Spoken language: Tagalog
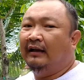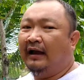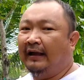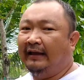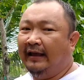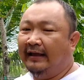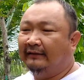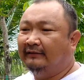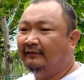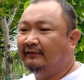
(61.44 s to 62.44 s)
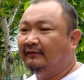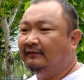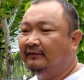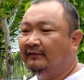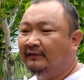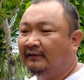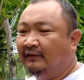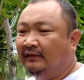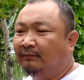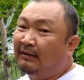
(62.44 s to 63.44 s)
Cayenne.
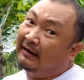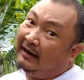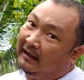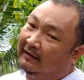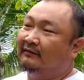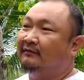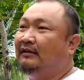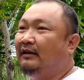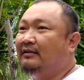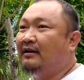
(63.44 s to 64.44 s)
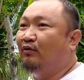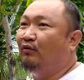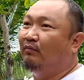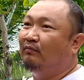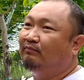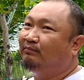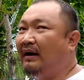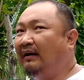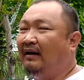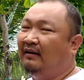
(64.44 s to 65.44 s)
Parang. Hindi siya,
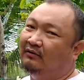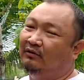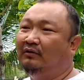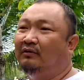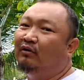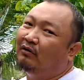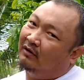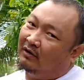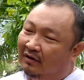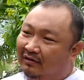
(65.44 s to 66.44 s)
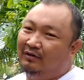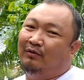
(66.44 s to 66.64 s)
parang, or, or, hindi